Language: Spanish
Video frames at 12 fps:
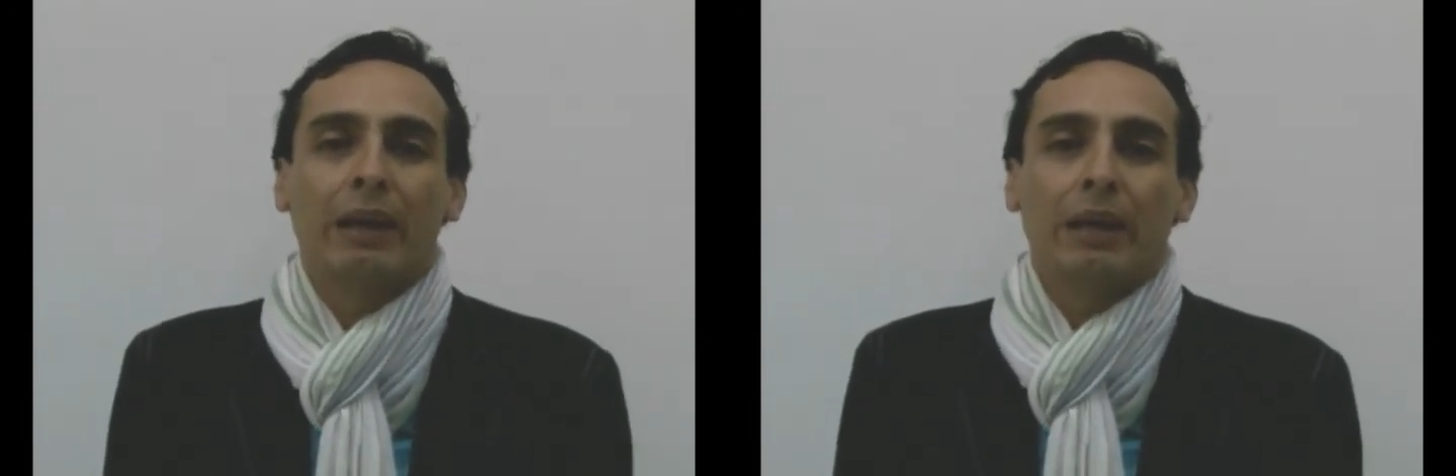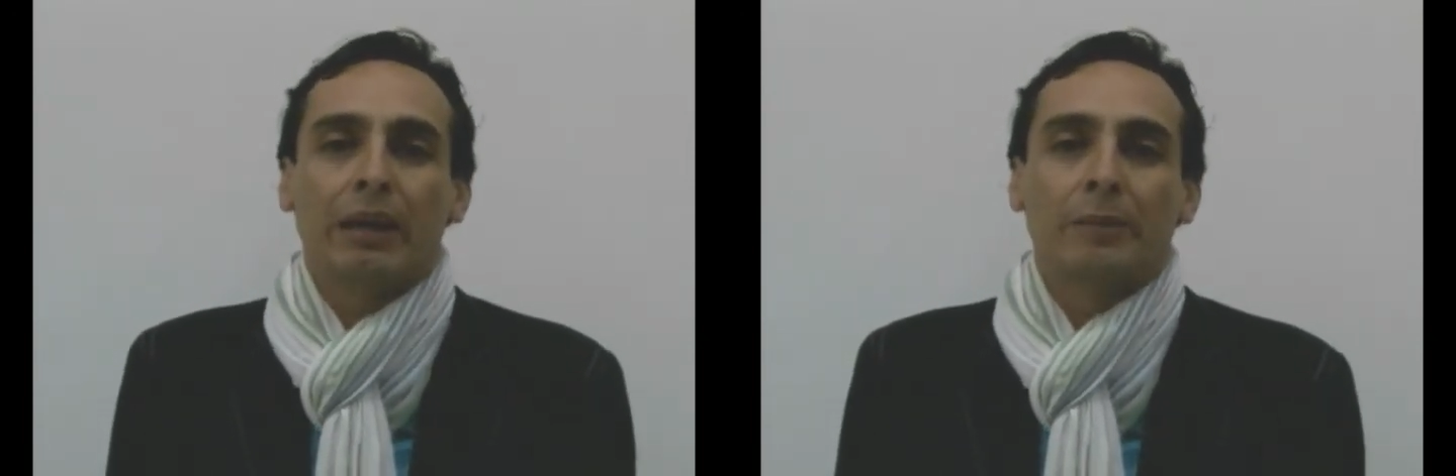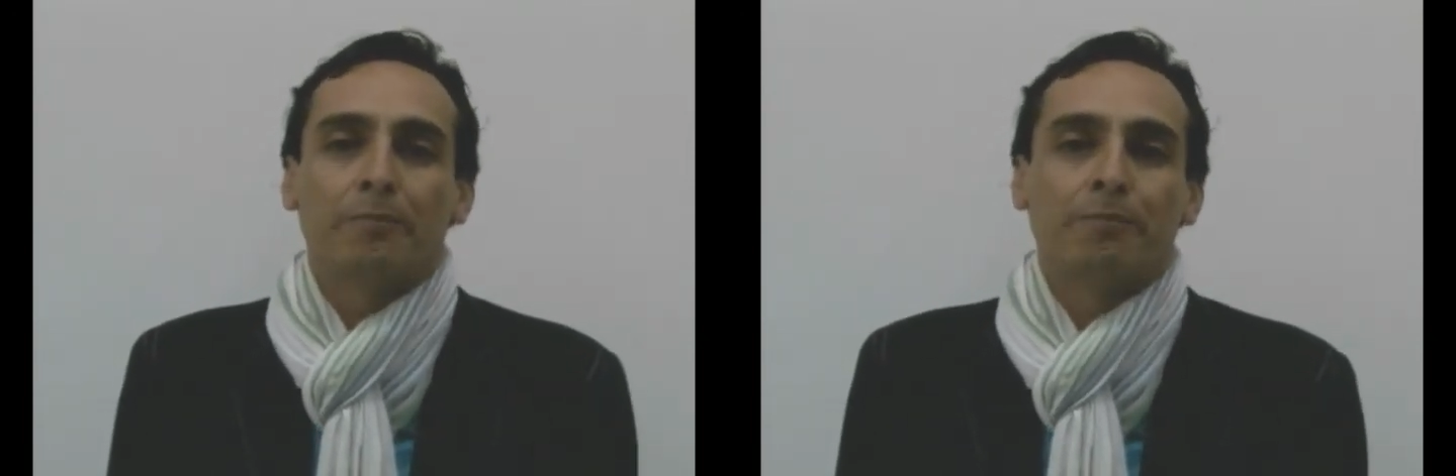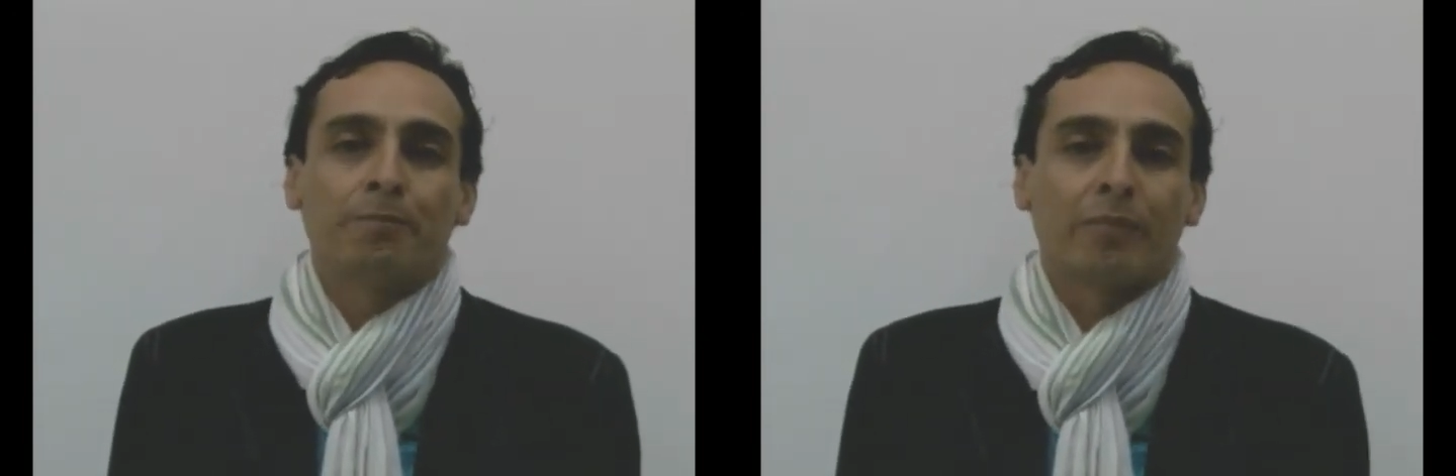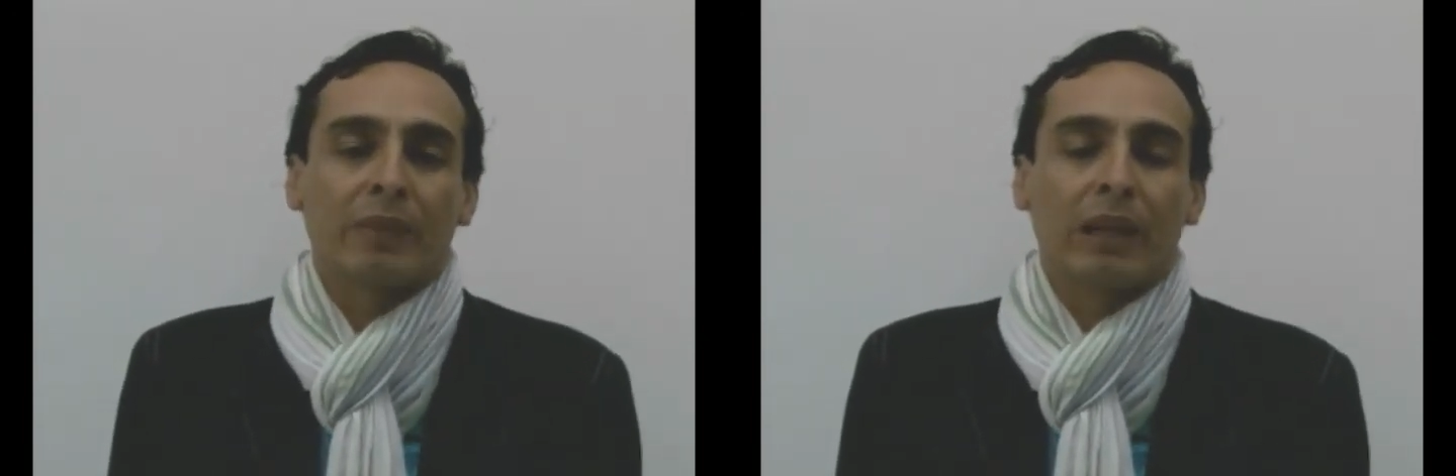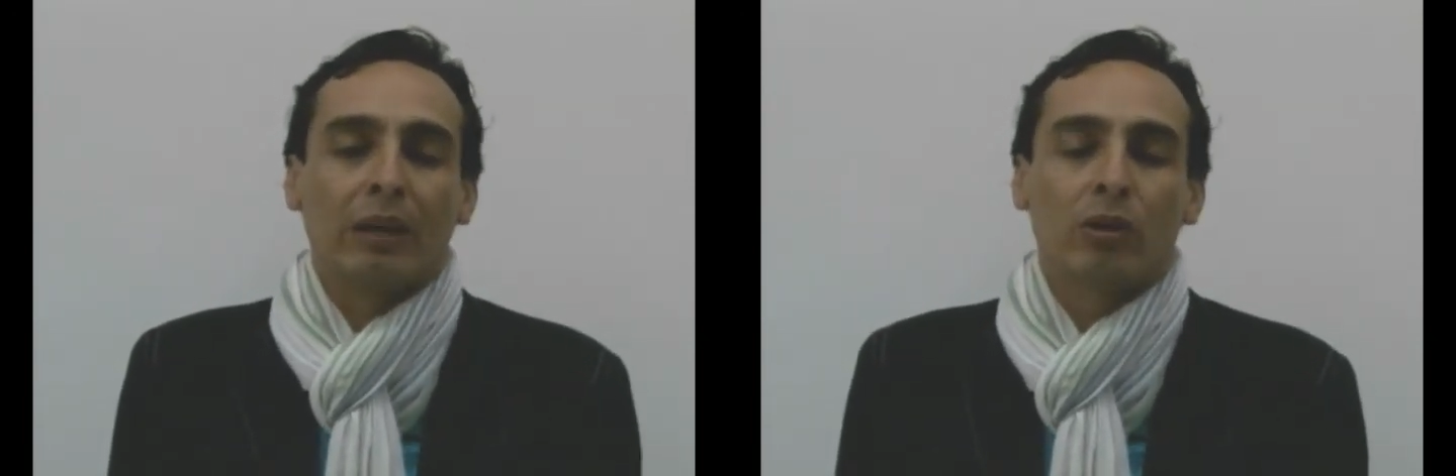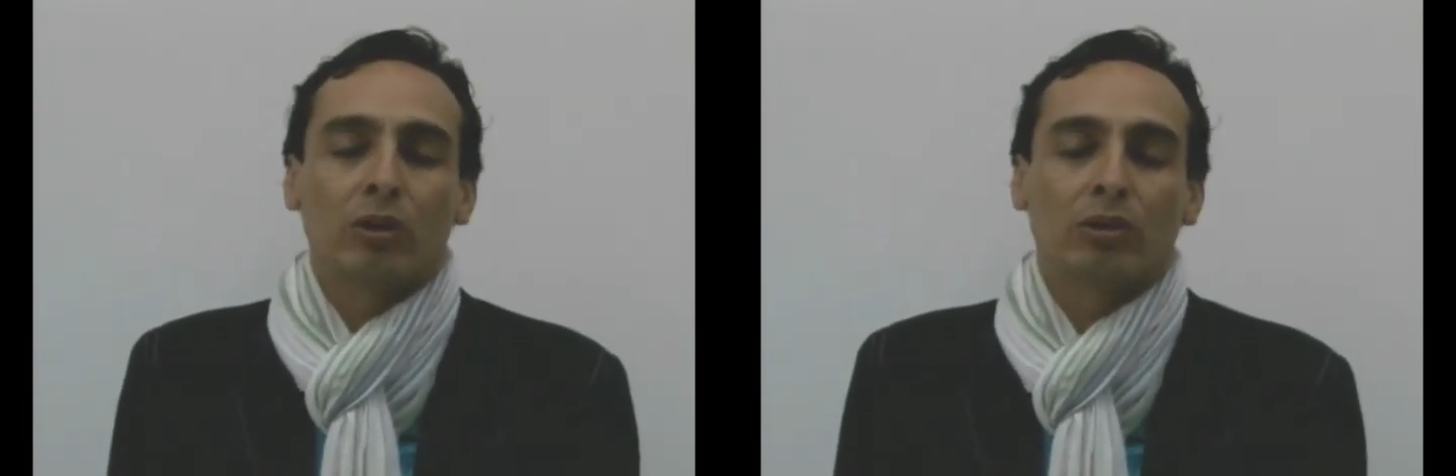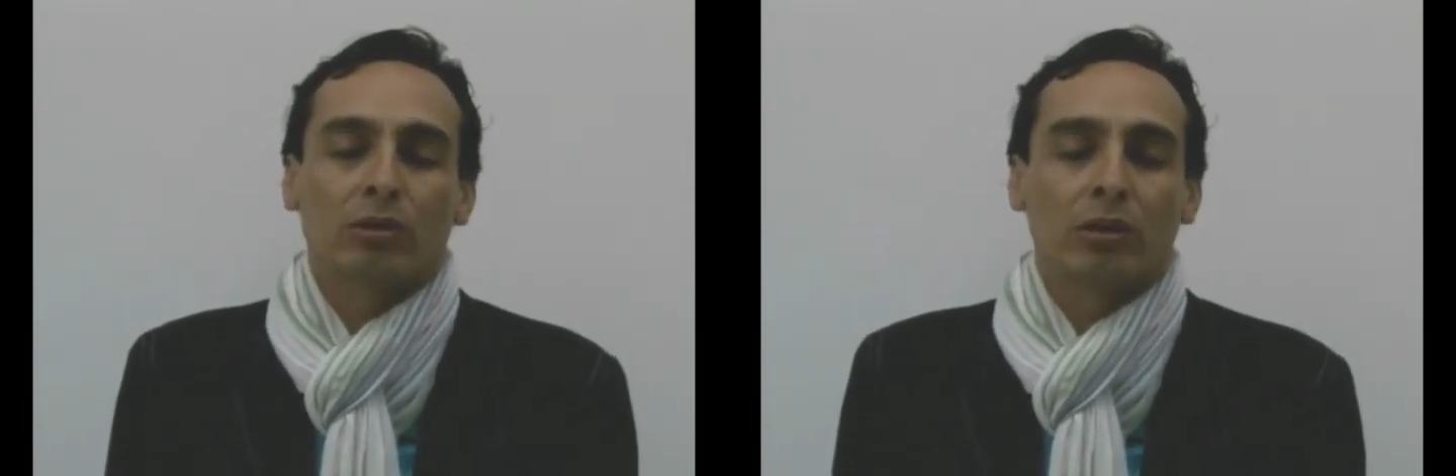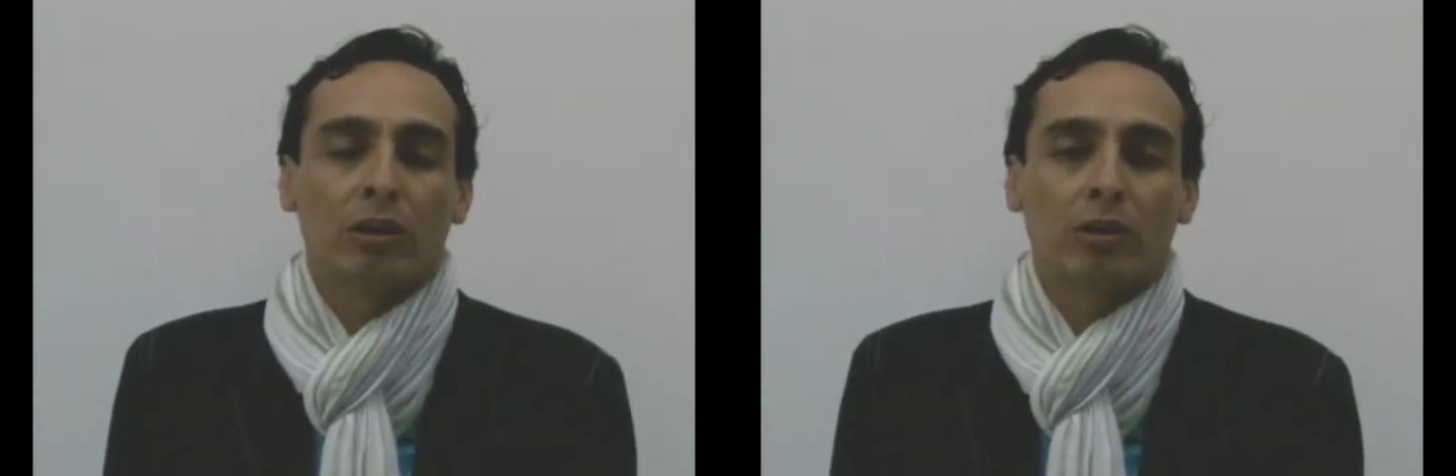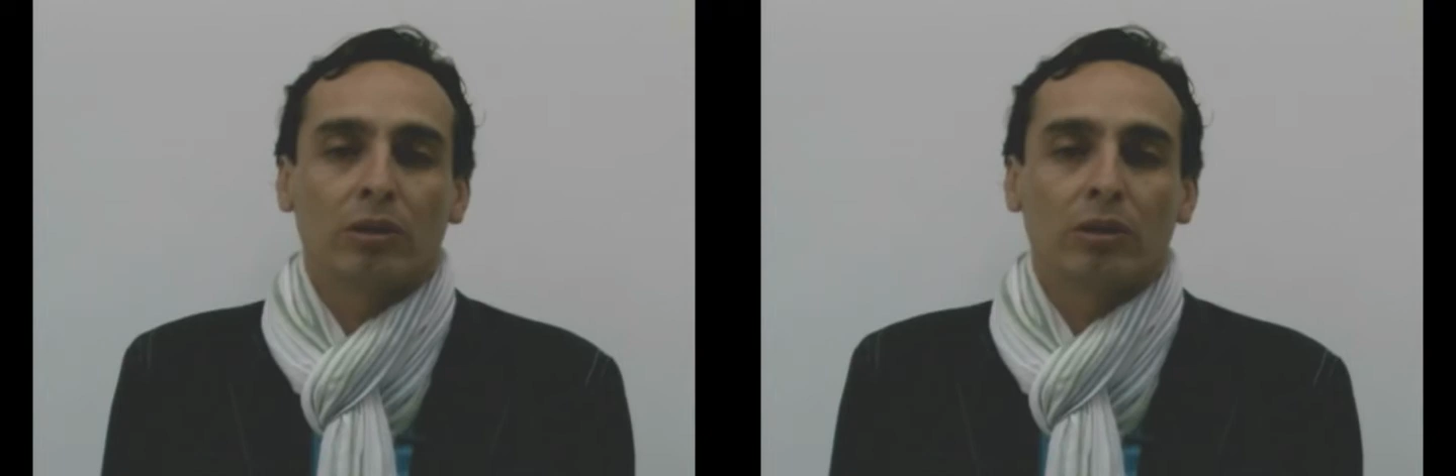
Em, los,